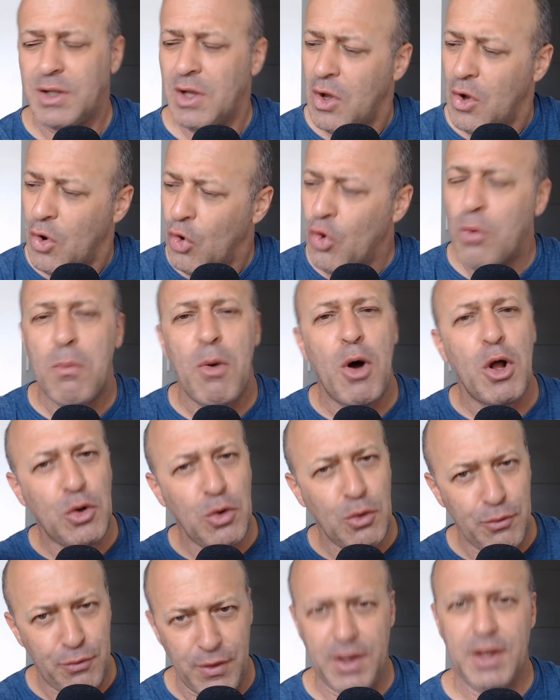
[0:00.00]
O módulo
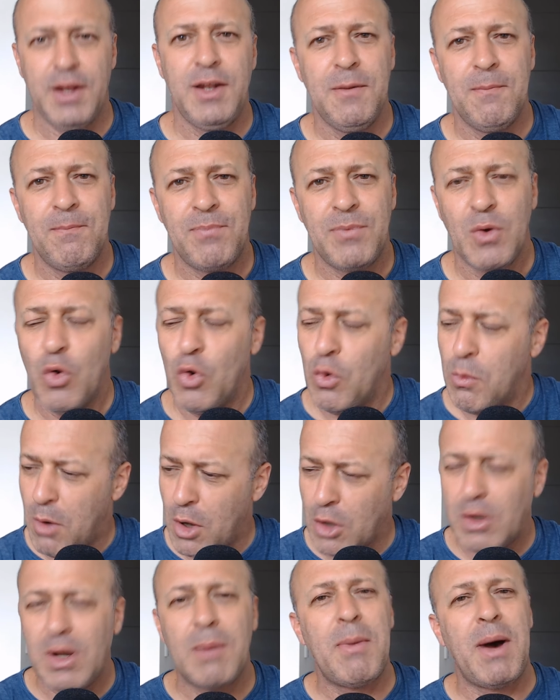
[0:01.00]
verde, o
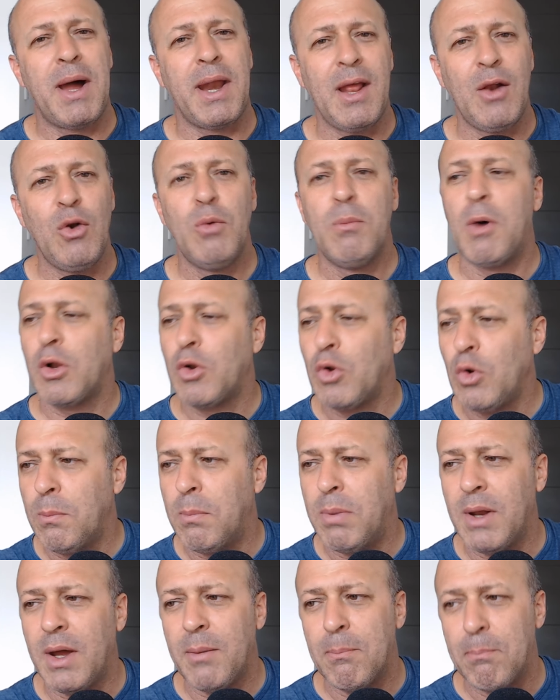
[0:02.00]
módulo amarelo, o módulo
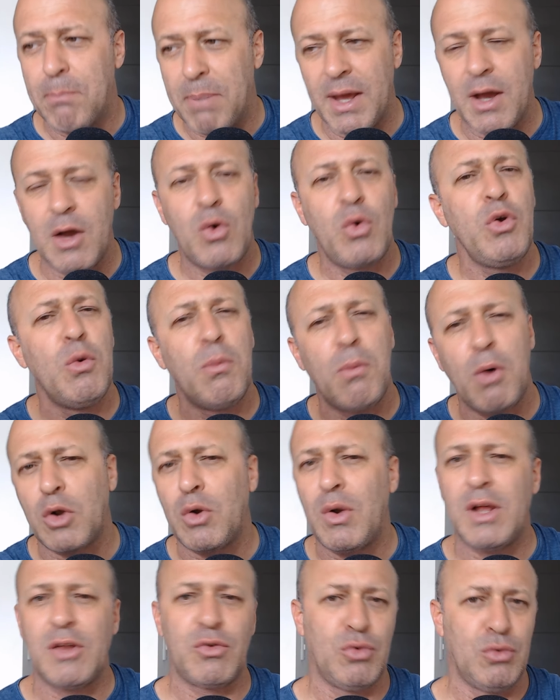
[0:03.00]
branco e o módulo
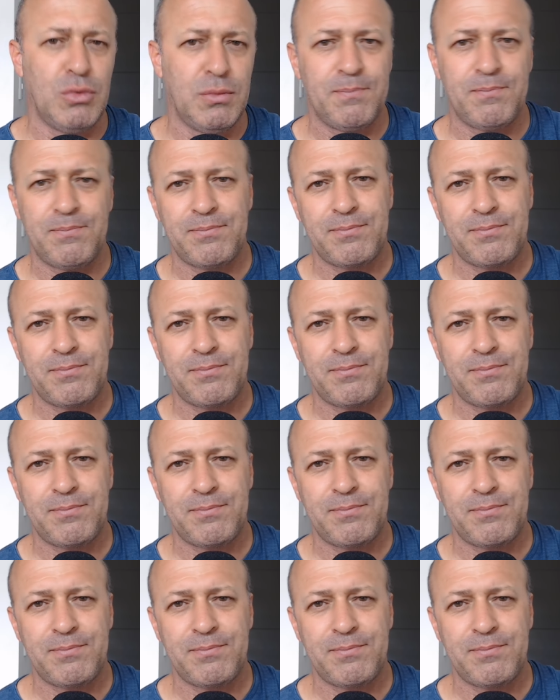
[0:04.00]
azul.